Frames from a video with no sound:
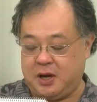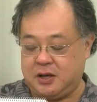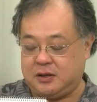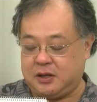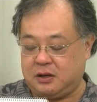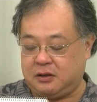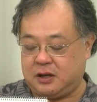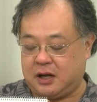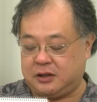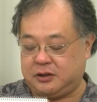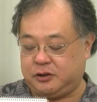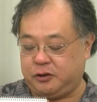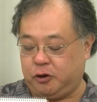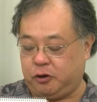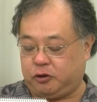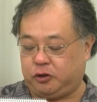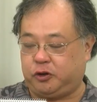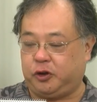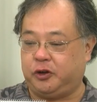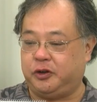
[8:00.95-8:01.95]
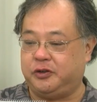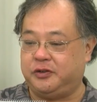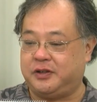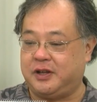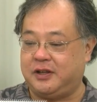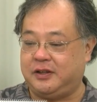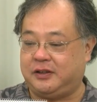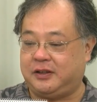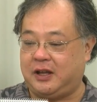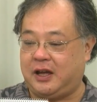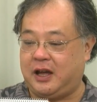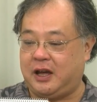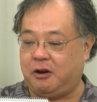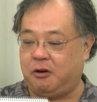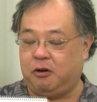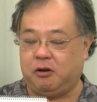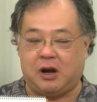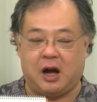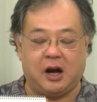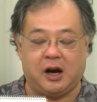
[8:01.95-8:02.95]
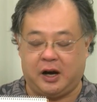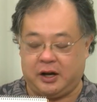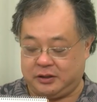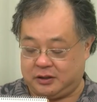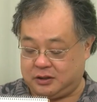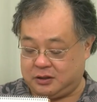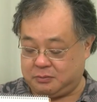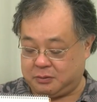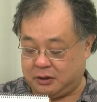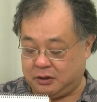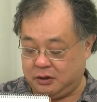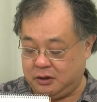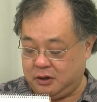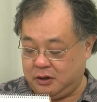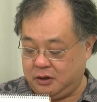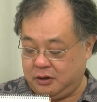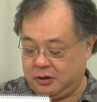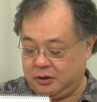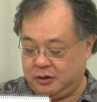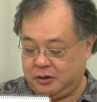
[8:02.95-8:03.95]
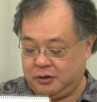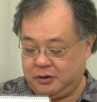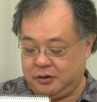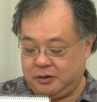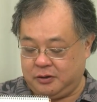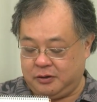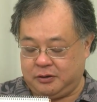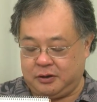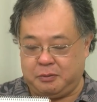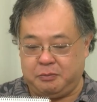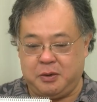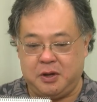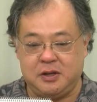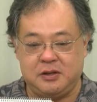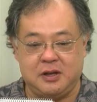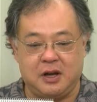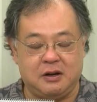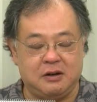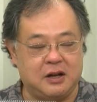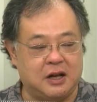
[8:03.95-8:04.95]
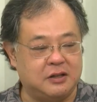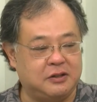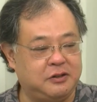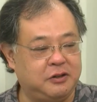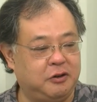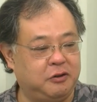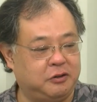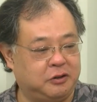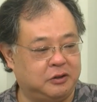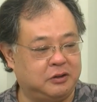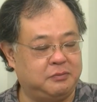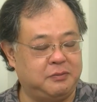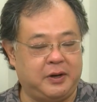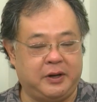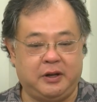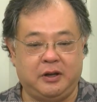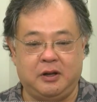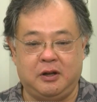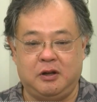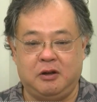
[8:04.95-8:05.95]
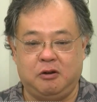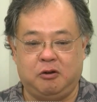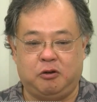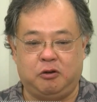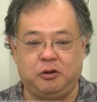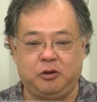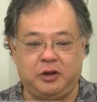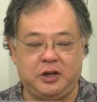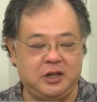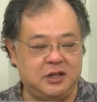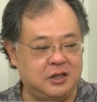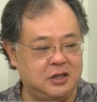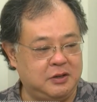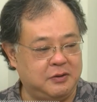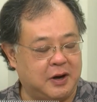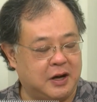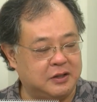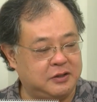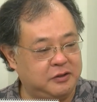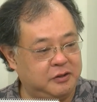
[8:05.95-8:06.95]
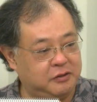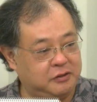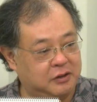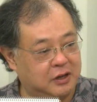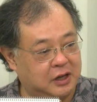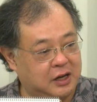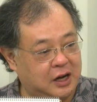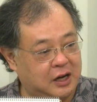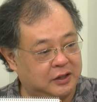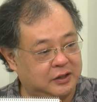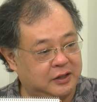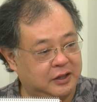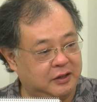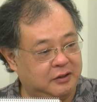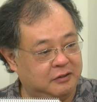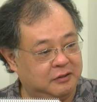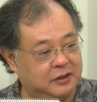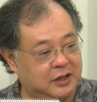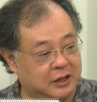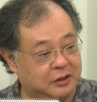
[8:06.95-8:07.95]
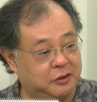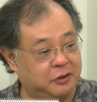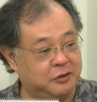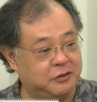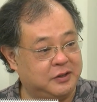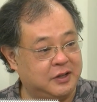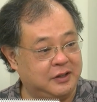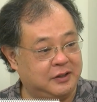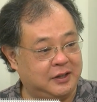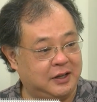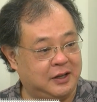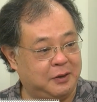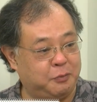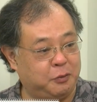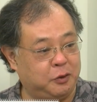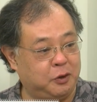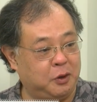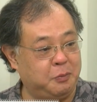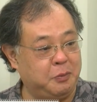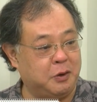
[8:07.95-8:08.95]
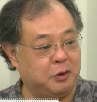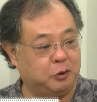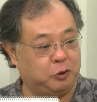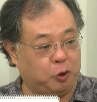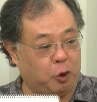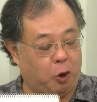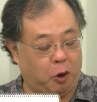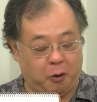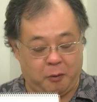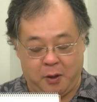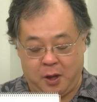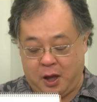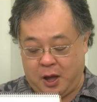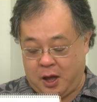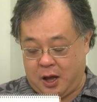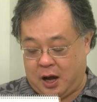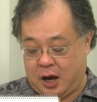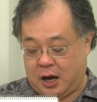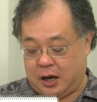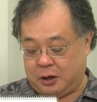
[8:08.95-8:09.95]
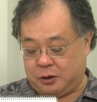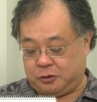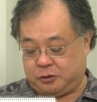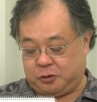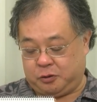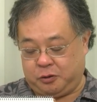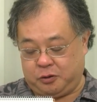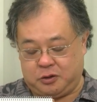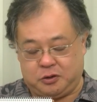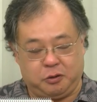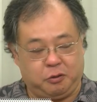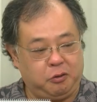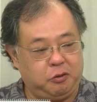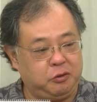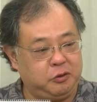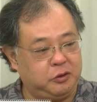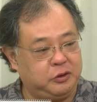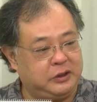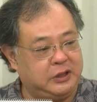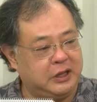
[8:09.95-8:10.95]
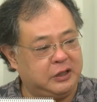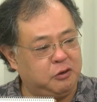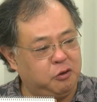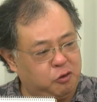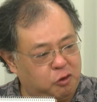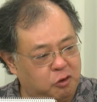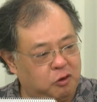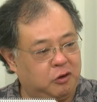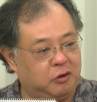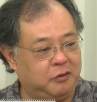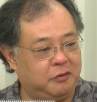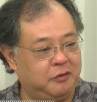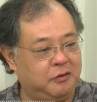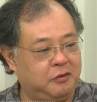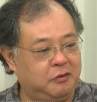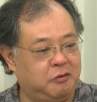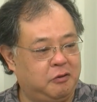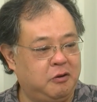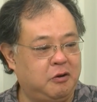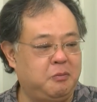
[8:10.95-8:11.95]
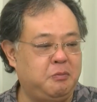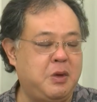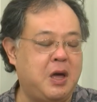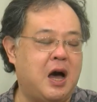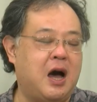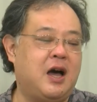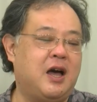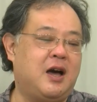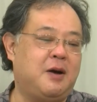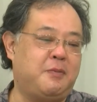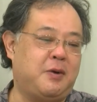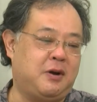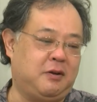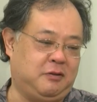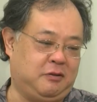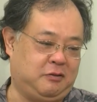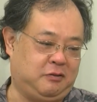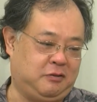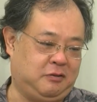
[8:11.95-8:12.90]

えざる圧力という前提を考えてしまう、で見えざる圧力つまりこの記事には圧力がかかっているんだという前提でものを見ると、あのその情報の出どころ、これを見誤る